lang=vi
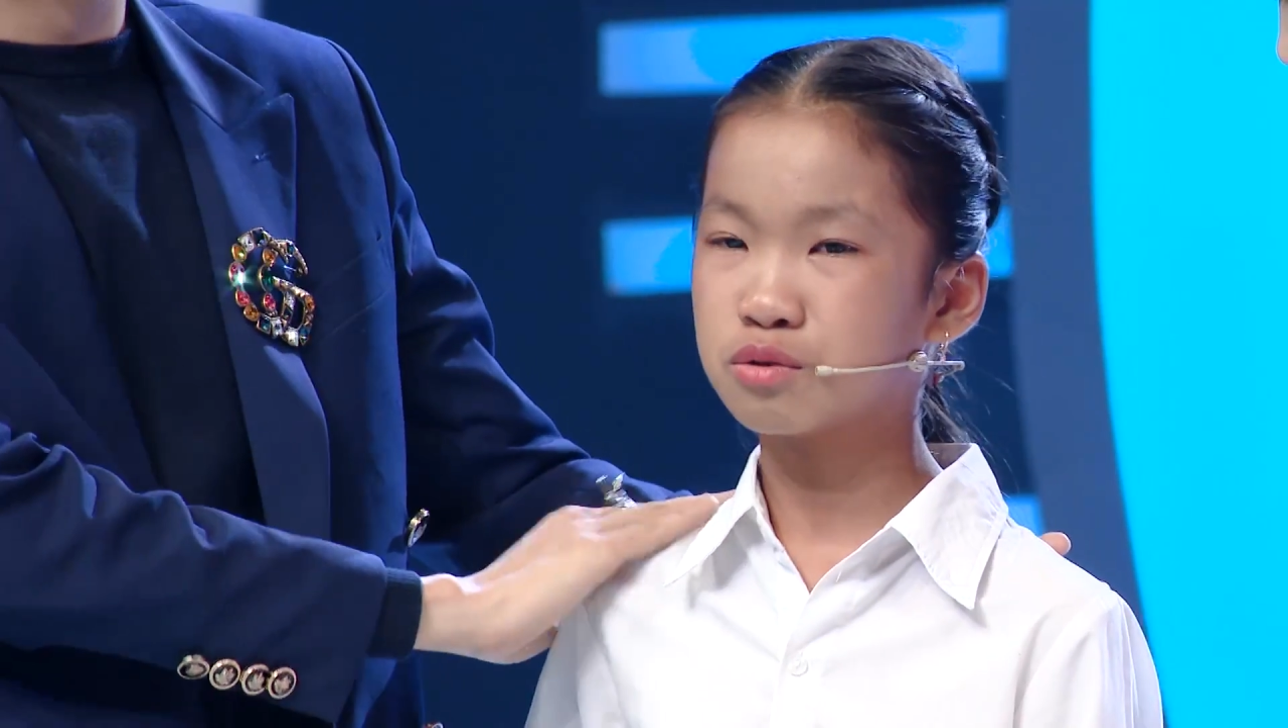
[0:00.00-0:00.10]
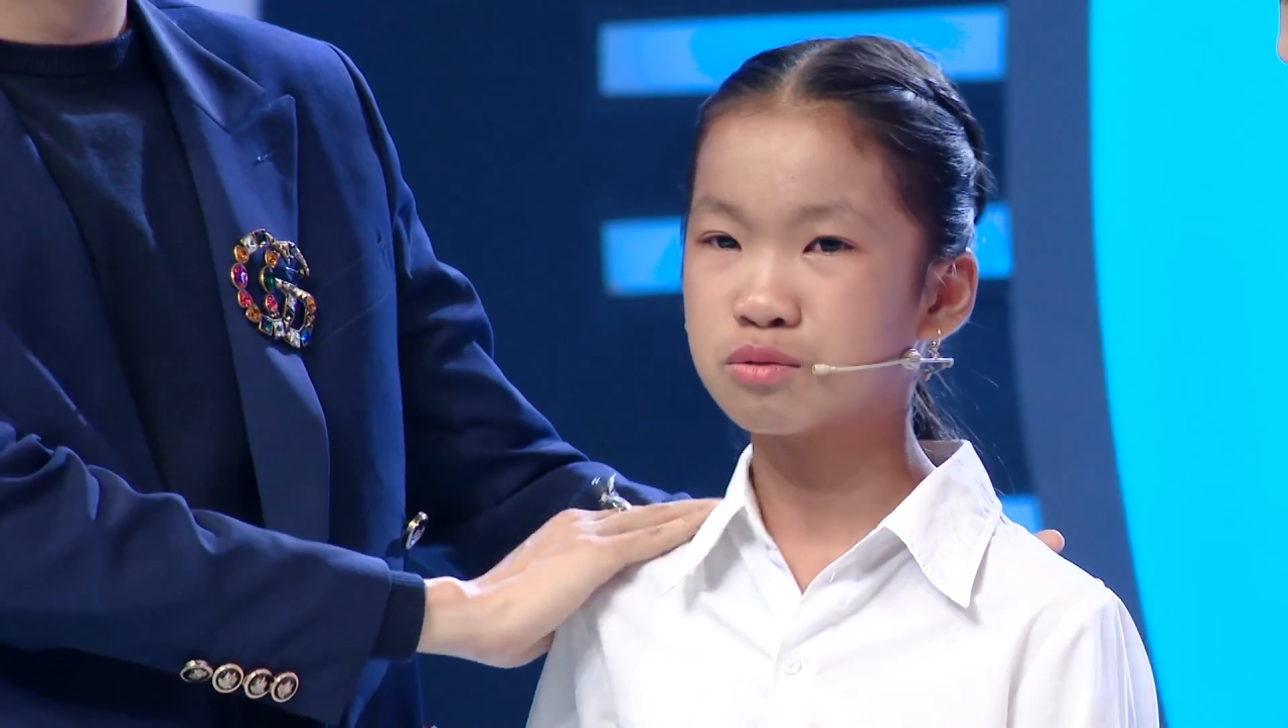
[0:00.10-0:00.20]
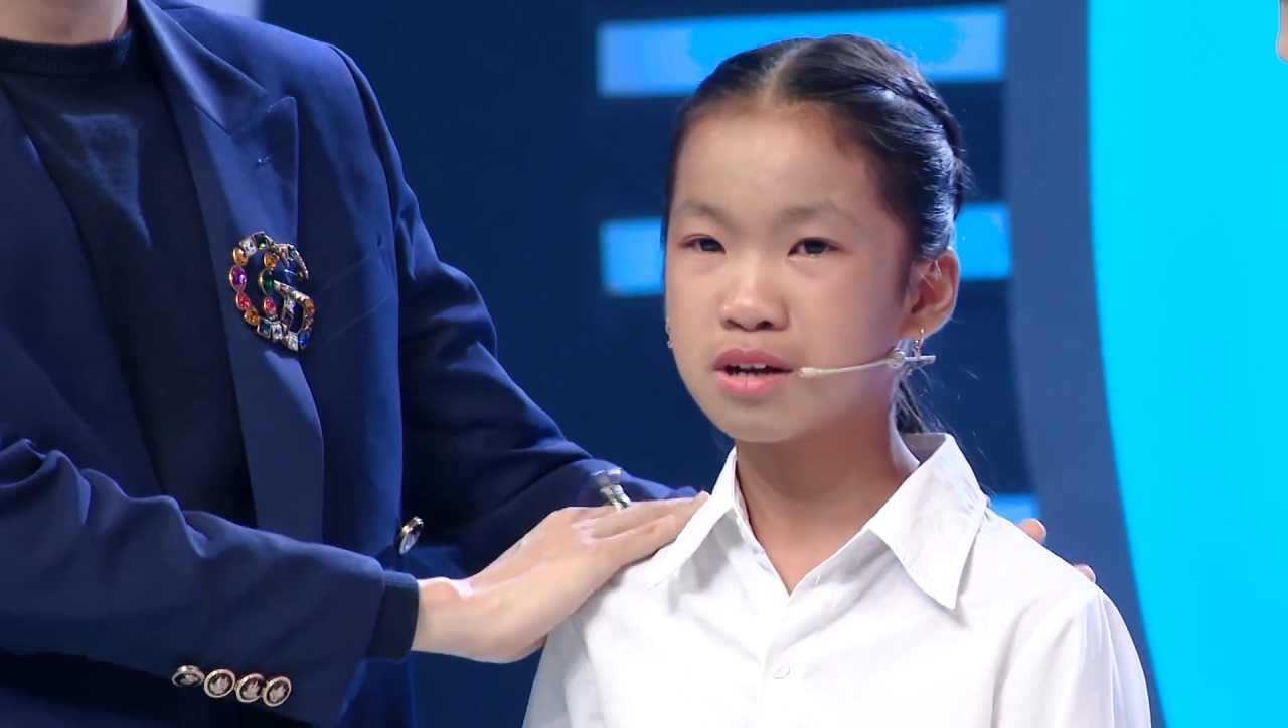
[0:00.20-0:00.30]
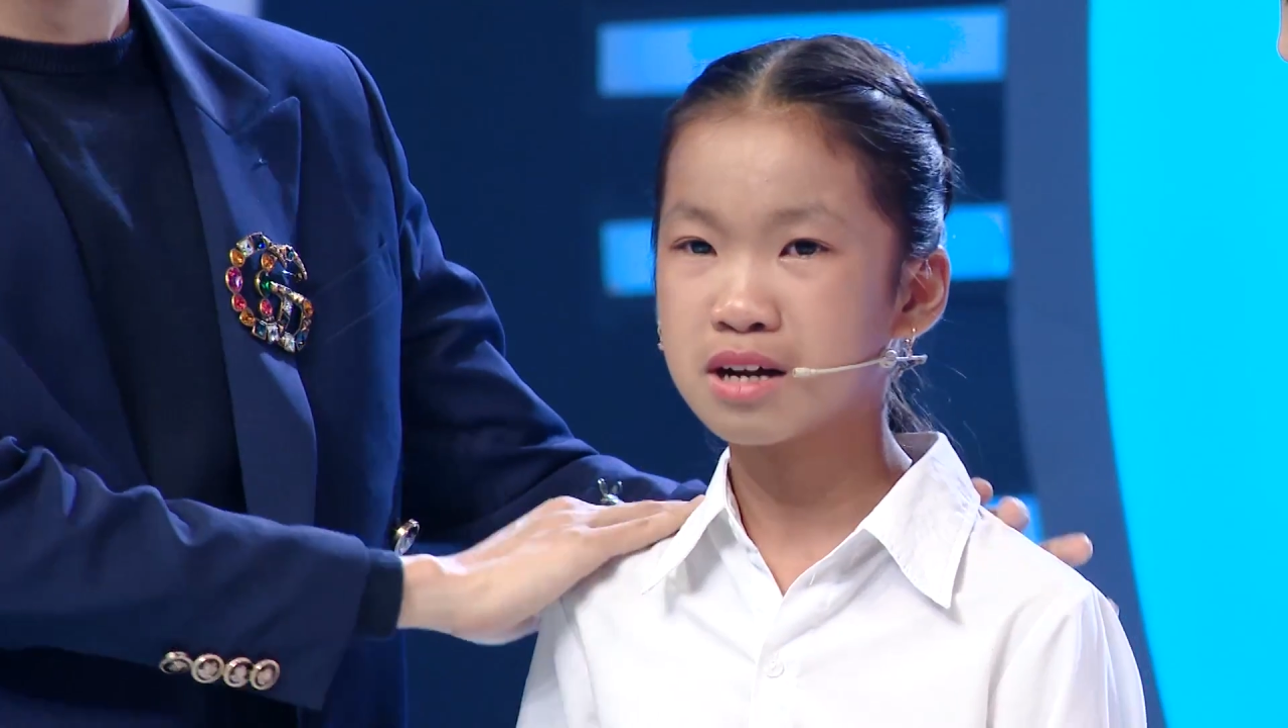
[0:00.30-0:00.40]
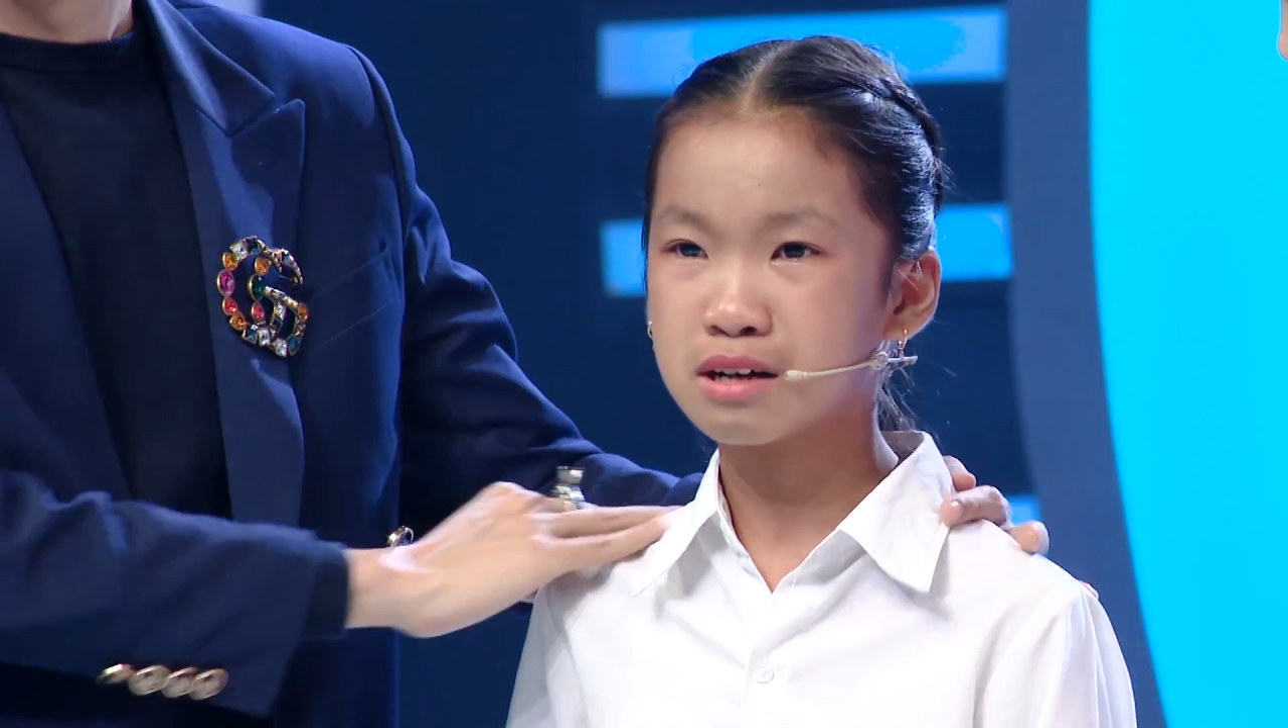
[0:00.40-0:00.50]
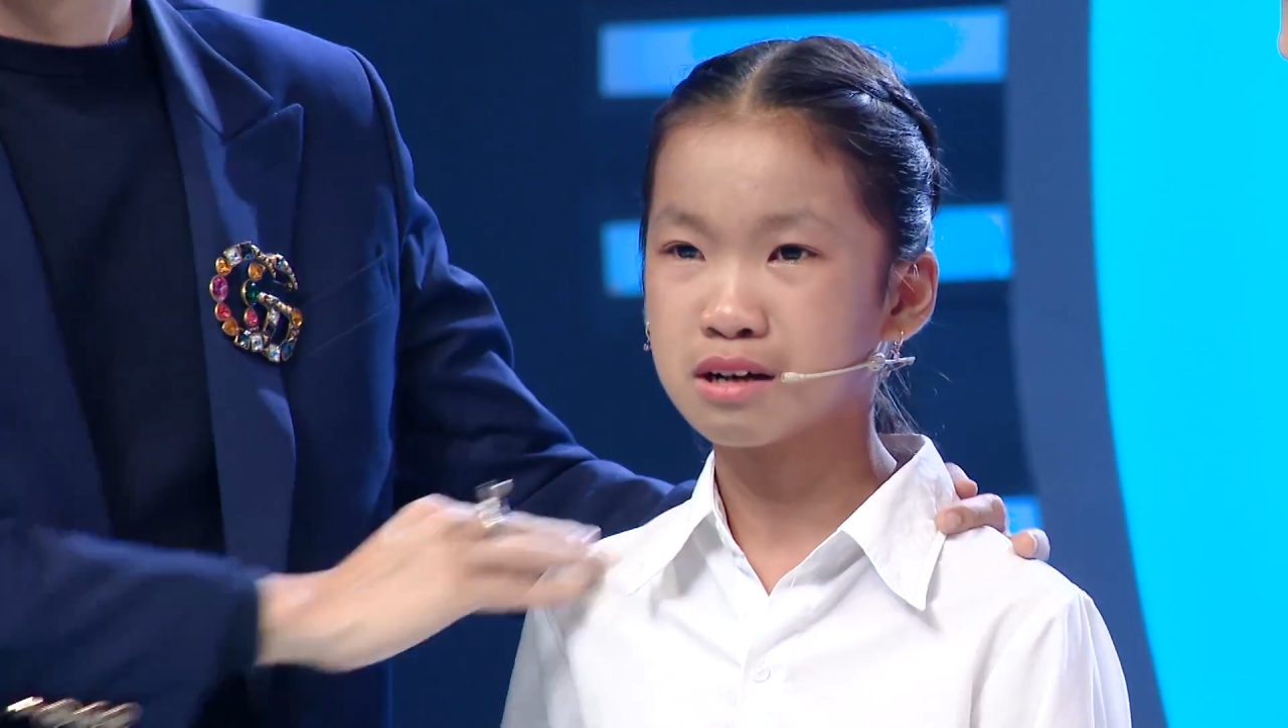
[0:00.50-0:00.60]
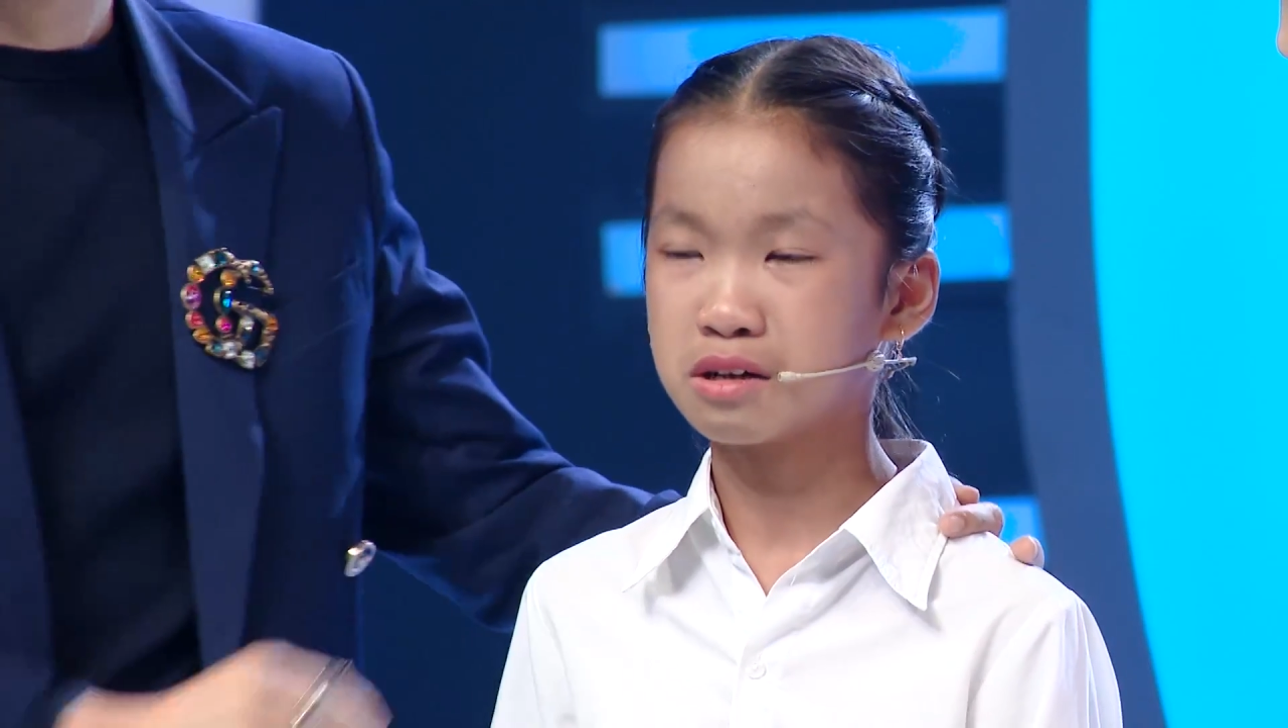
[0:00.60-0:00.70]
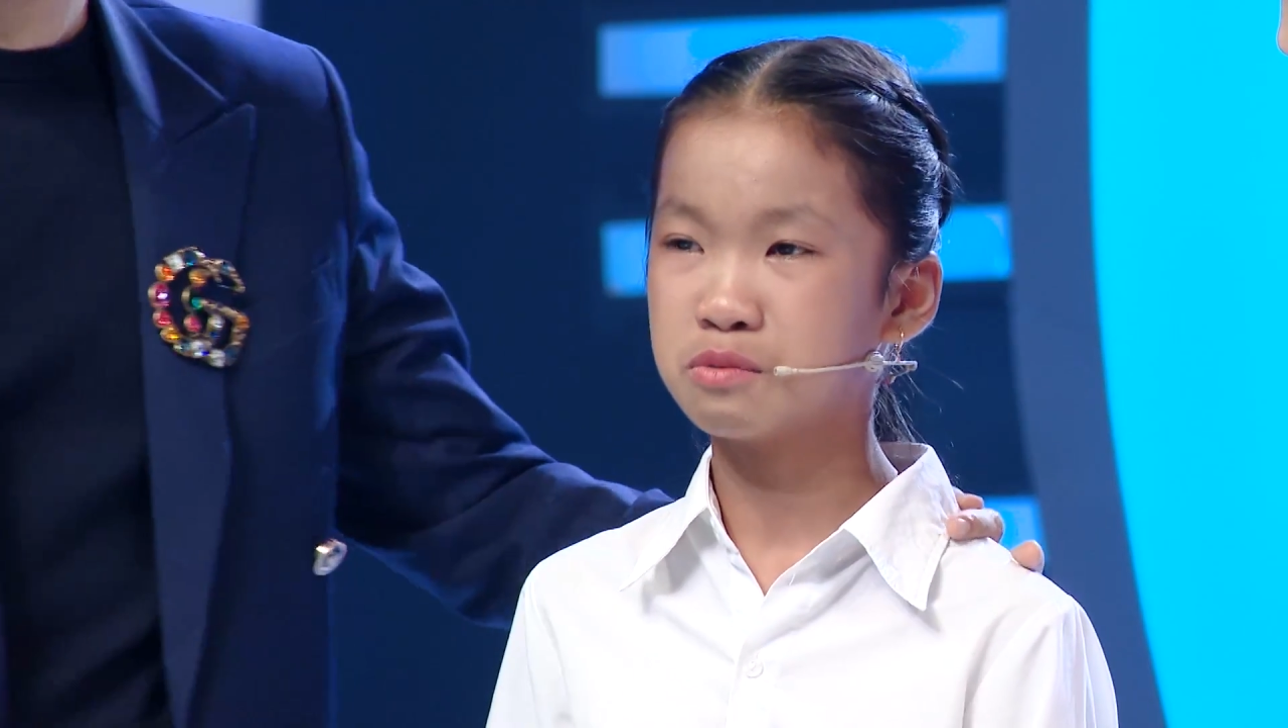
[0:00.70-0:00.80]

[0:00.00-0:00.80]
chú, con